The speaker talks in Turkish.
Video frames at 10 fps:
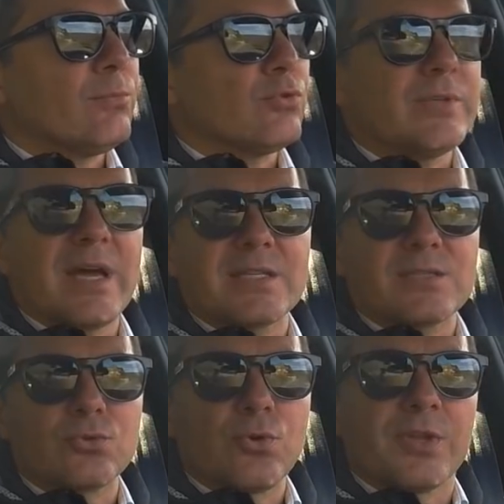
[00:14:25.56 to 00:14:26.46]
Bunlar
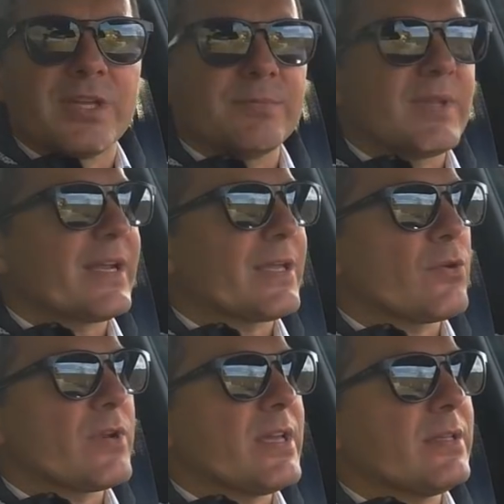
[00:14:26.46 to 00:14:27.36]
donanımlara
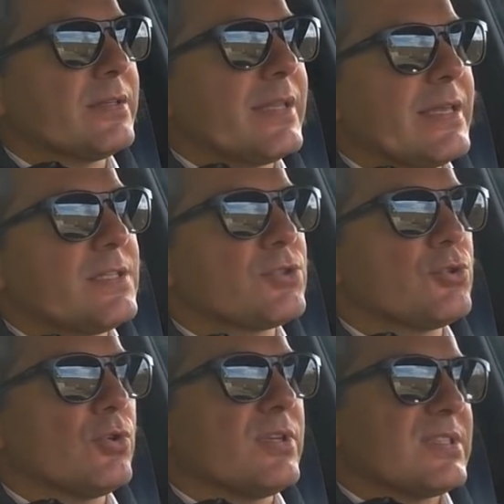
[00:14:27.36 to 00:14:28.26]
göre
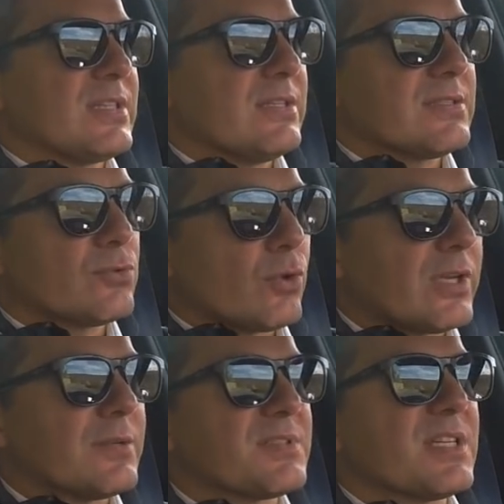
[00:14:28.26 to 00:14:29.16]
değişiyor. İstediğiniz
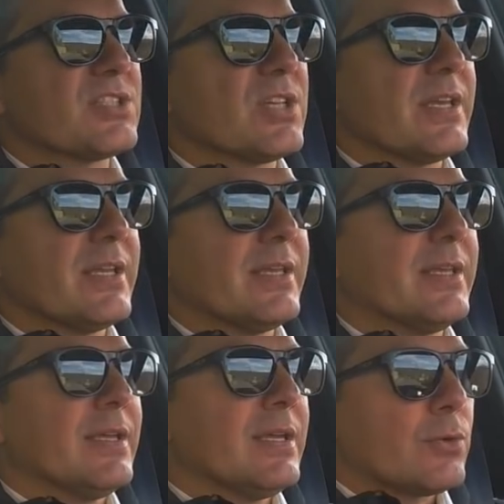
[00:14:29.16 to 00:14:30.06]
donanım
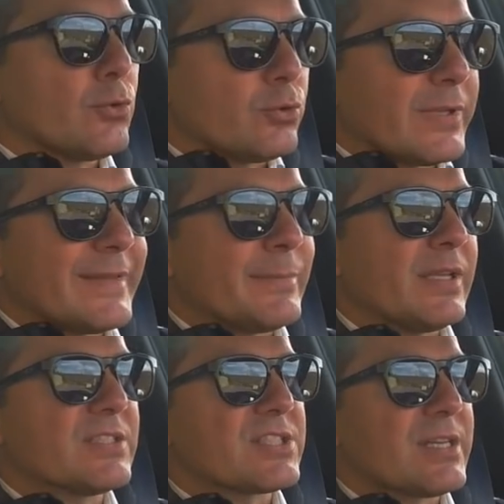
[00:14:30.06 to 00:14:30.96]
seçeneğini kullanım
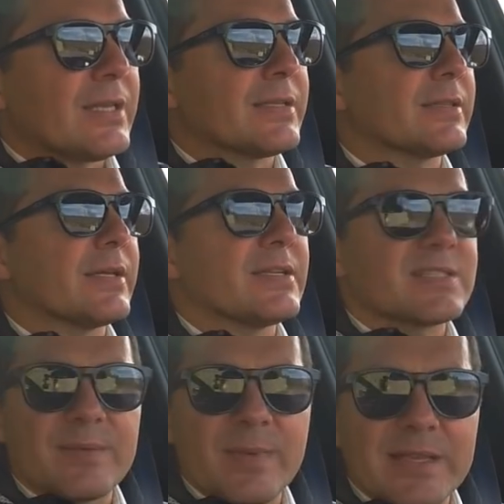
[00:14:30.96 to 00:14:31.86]

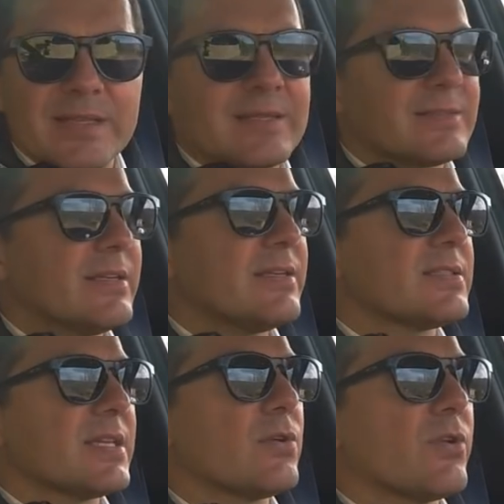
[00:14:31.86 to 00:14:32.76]
alışkanlıklarınıza,
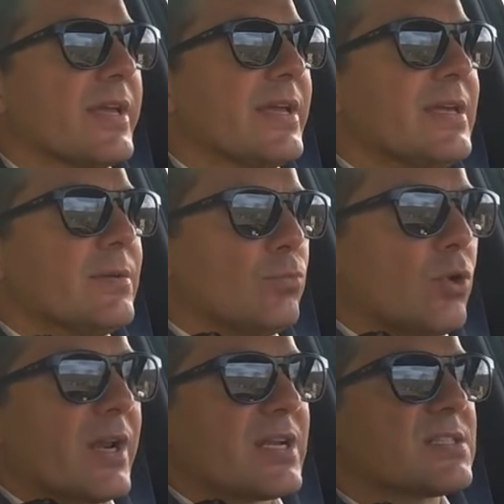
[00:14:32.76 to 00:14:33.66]
beklentilerinize göre
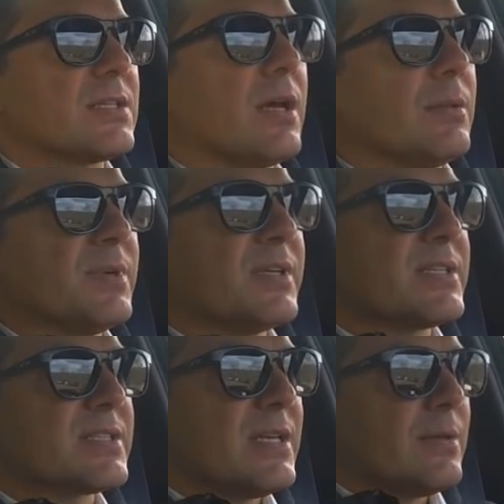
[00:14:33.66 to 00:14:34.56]
bu araçta da
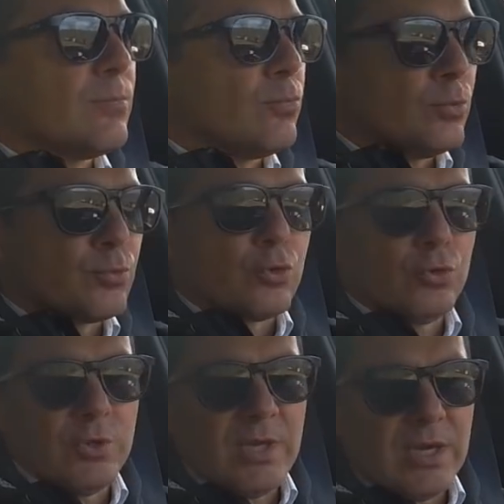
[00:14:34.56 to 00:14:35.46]
almanız mümkün.